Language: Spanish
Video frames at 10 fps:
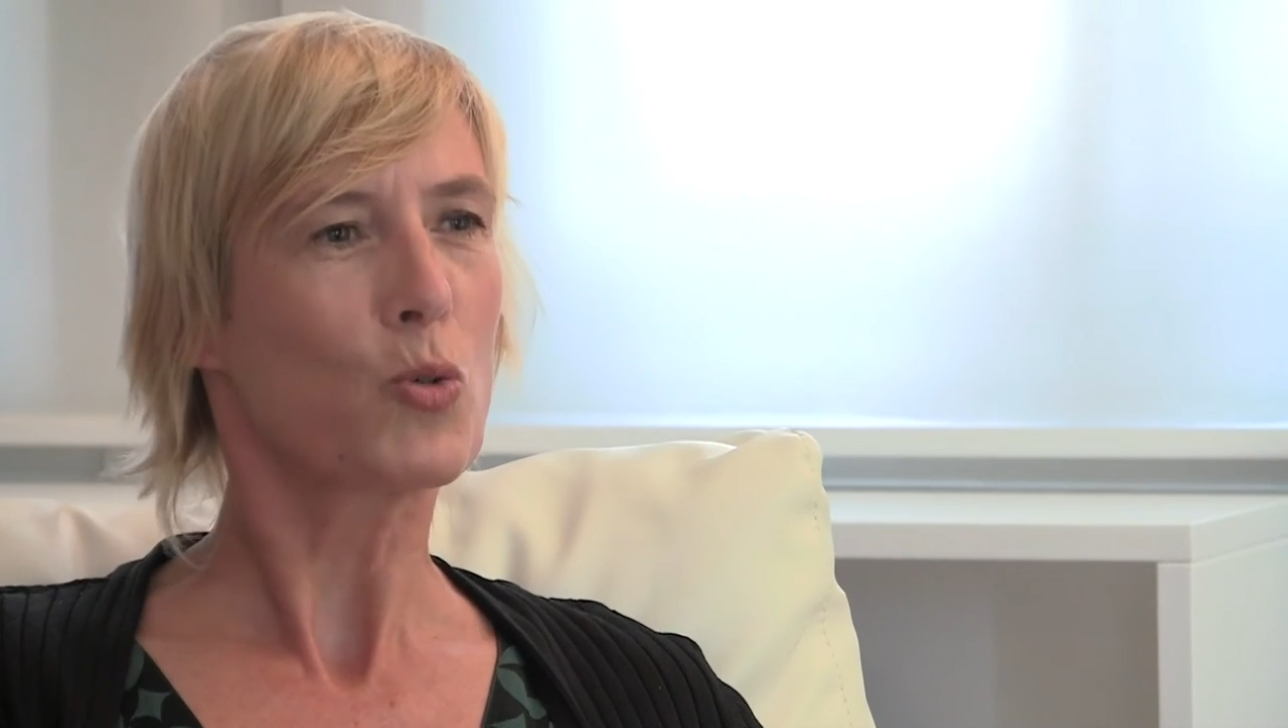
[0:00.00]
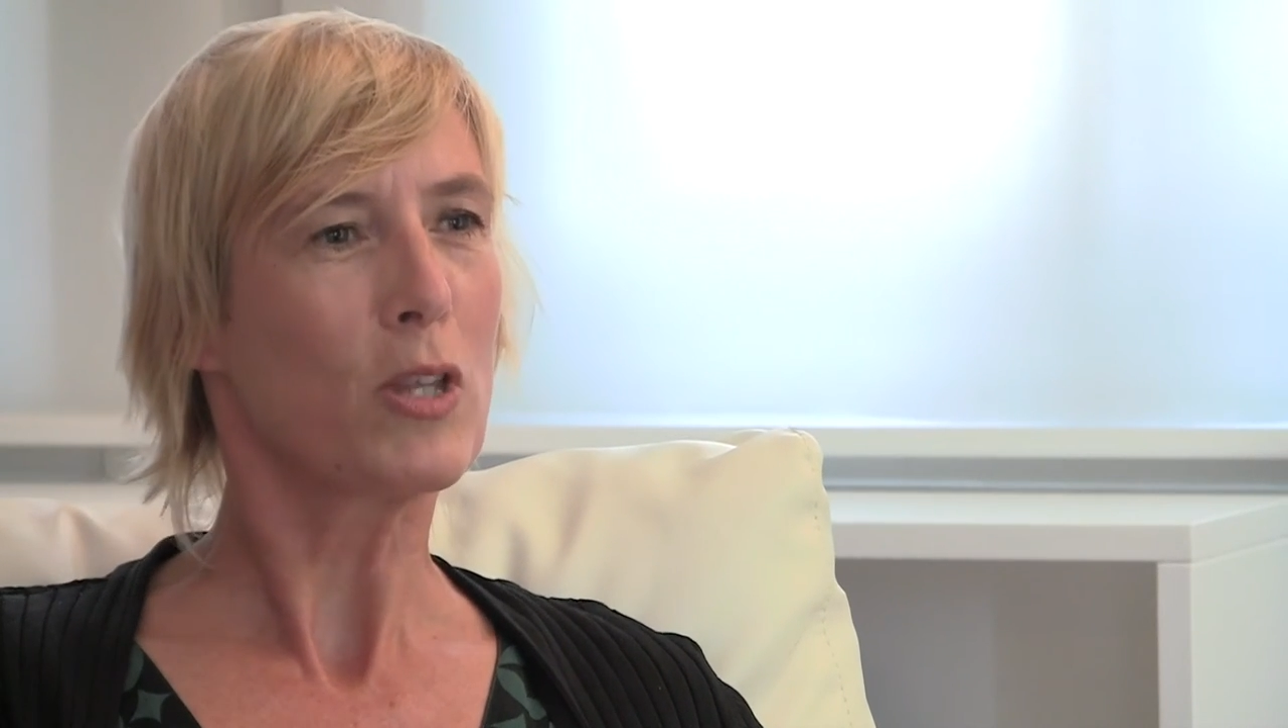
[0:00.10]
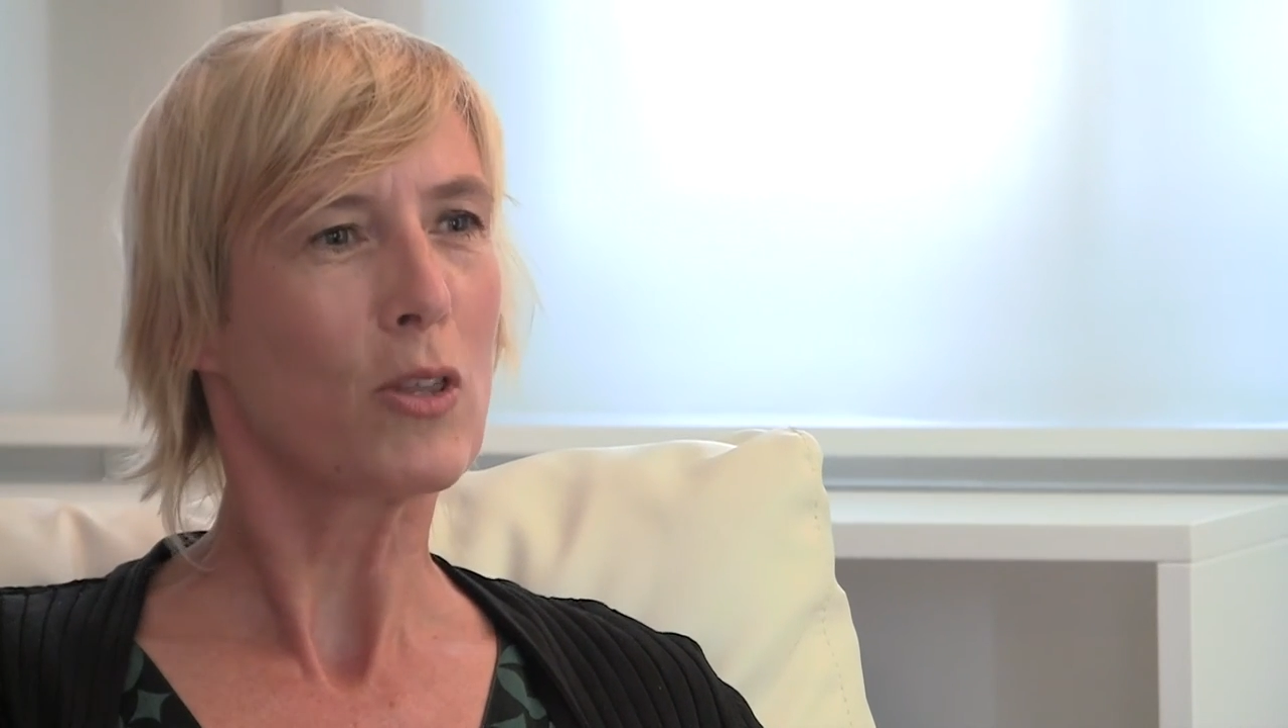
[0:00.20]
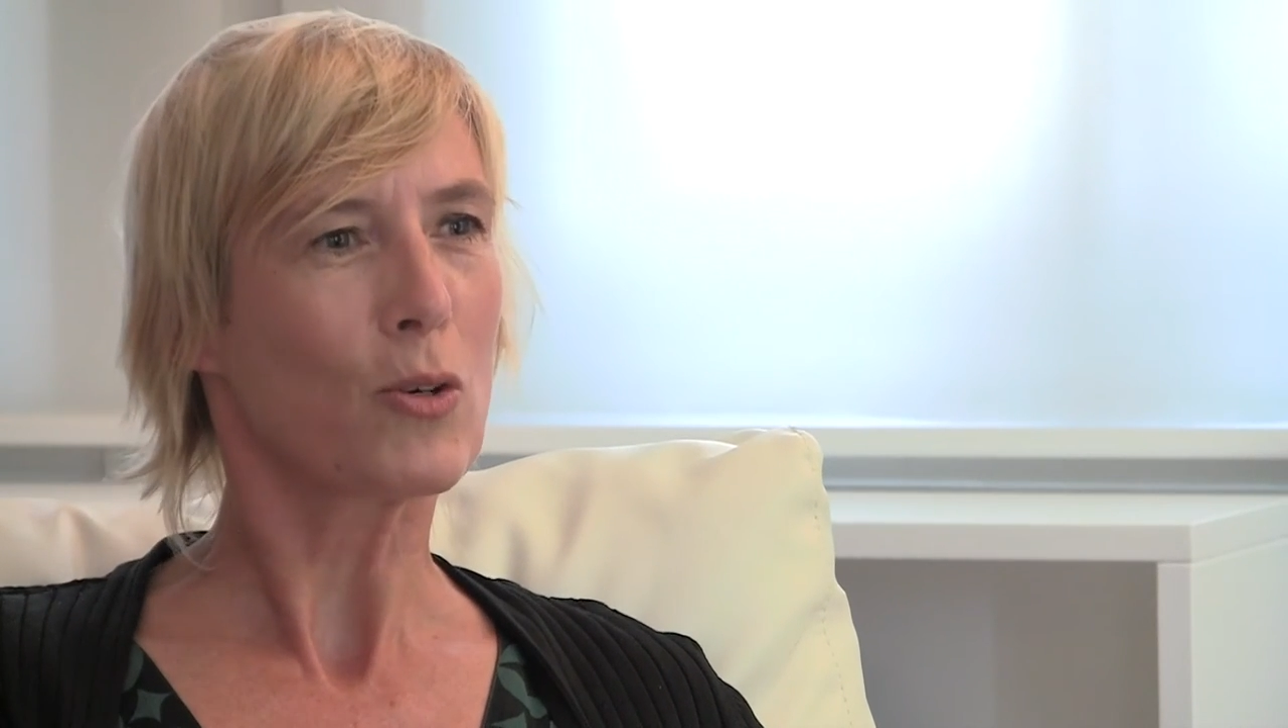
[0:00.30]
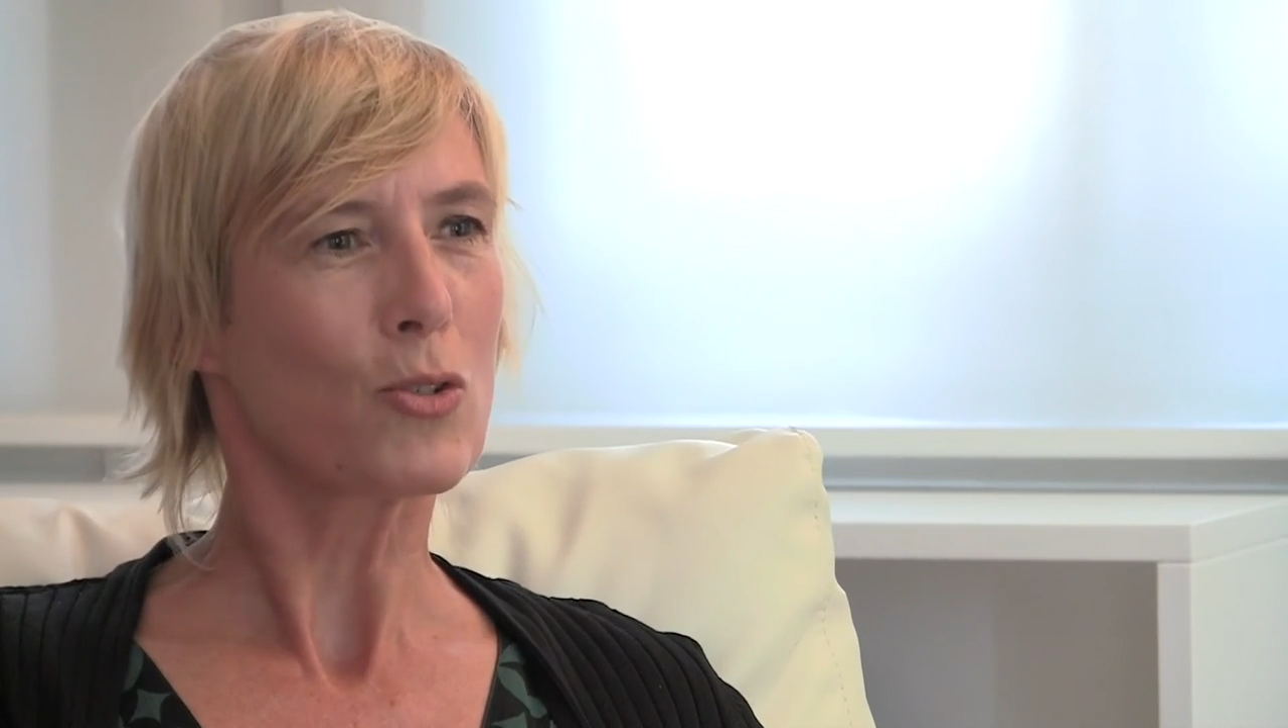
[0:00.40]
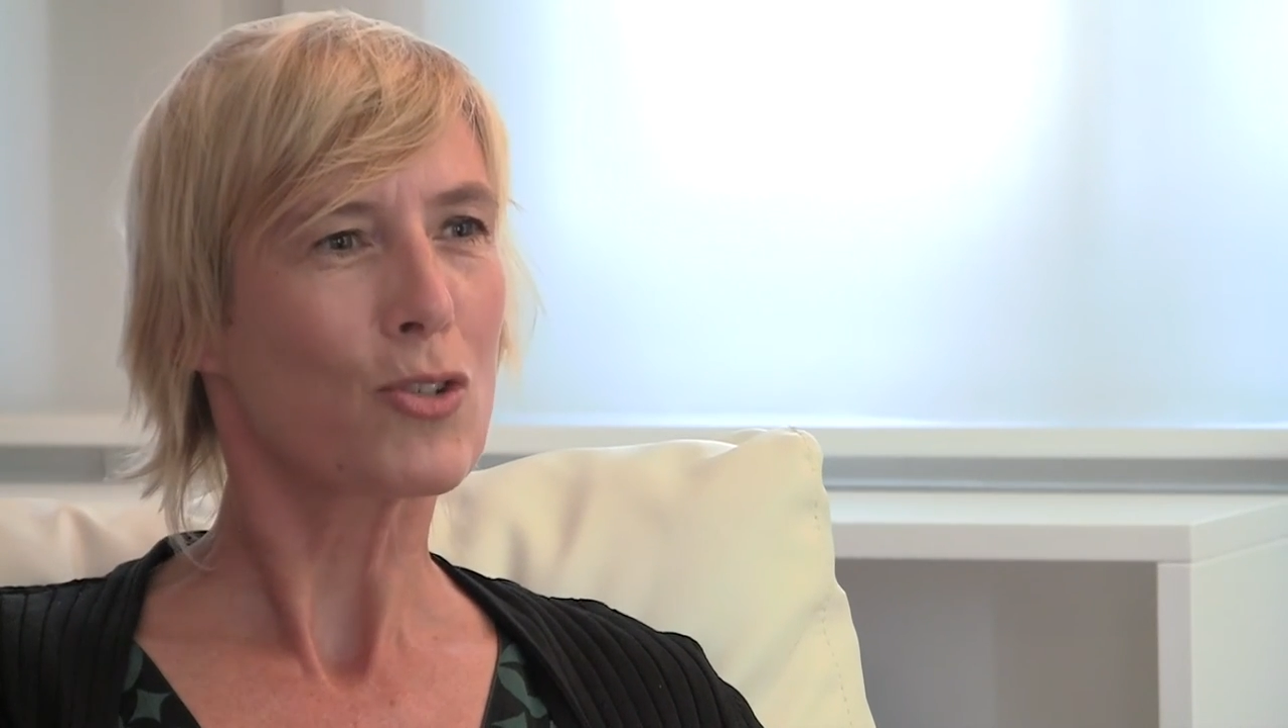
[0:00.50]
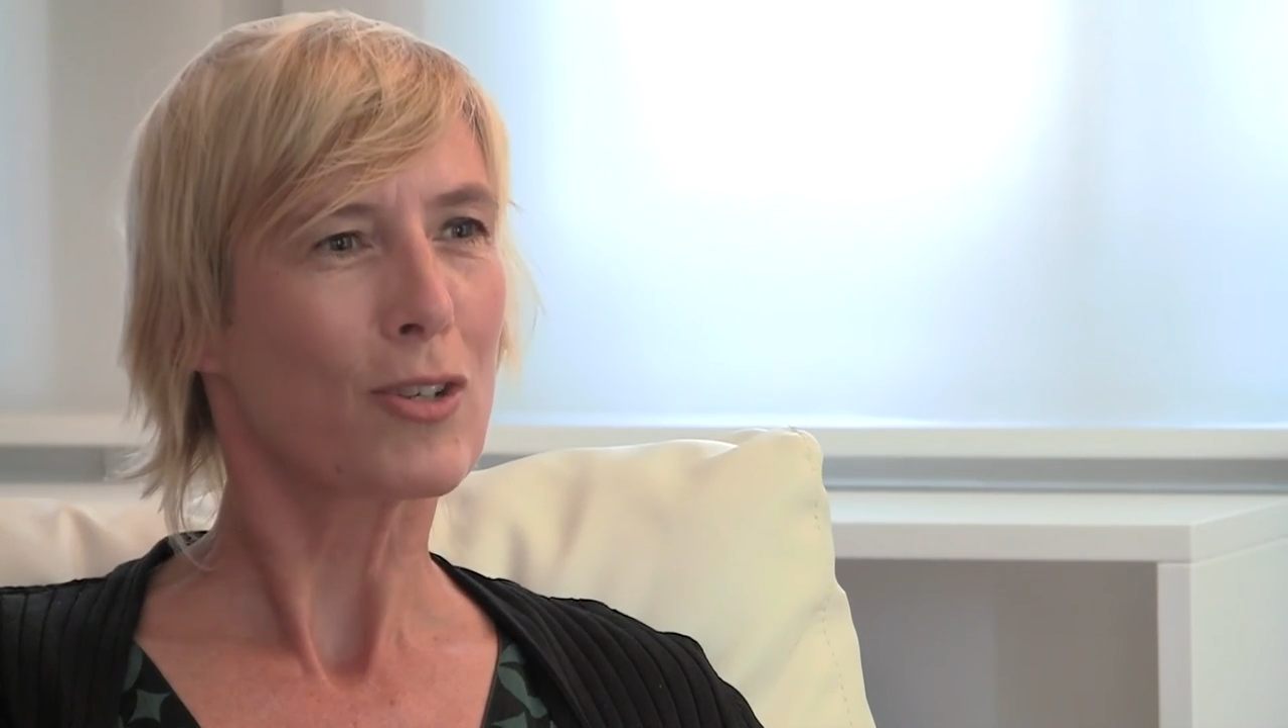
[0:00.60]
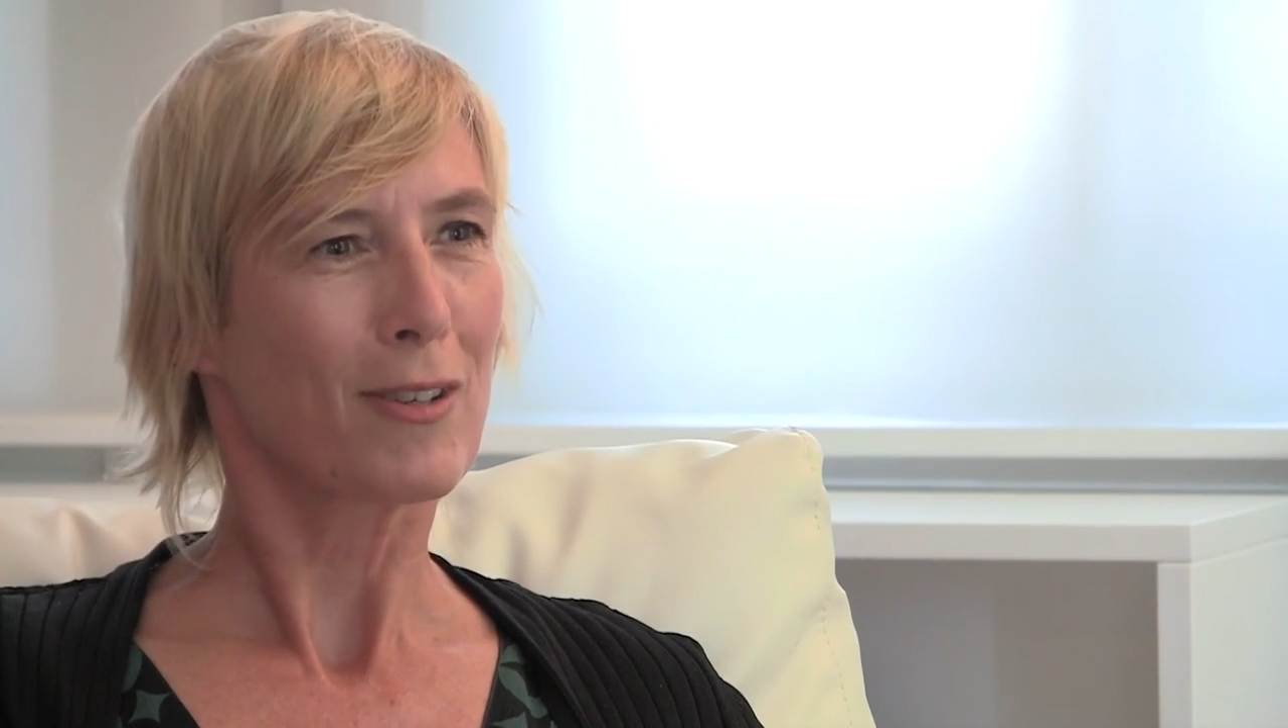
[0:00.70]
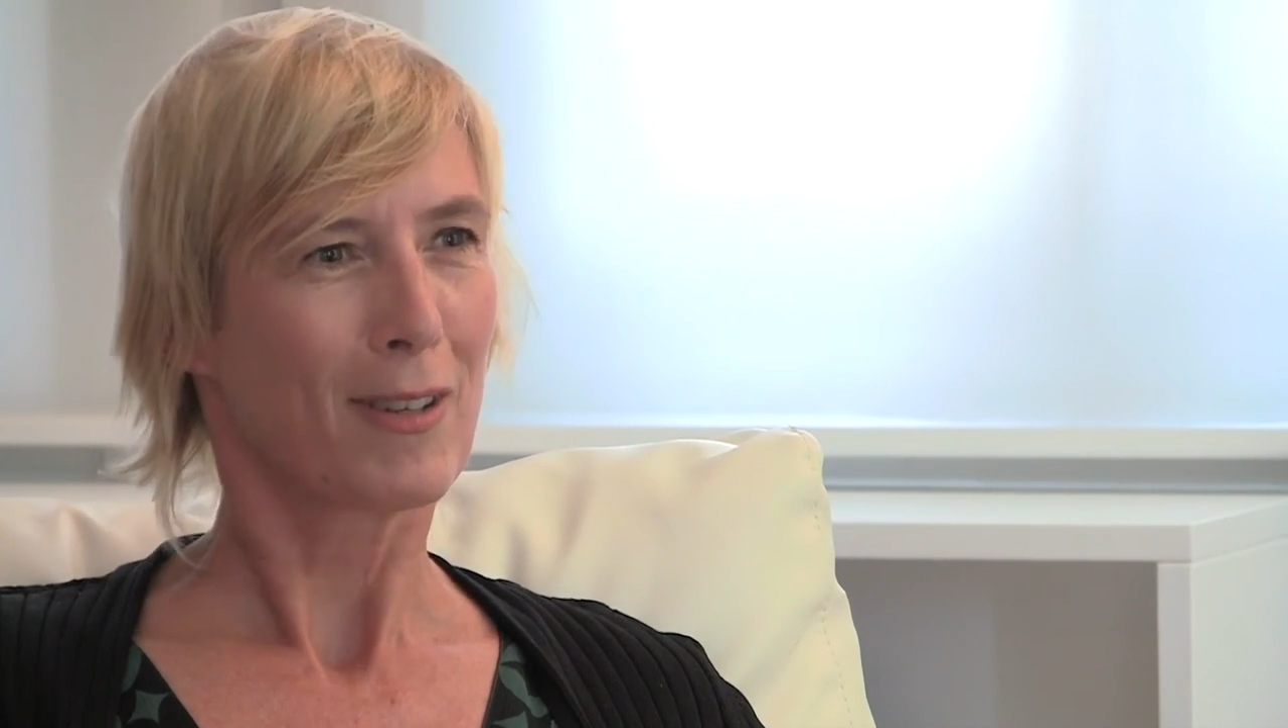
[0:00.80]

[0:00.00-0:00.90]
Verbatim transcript: Unidos,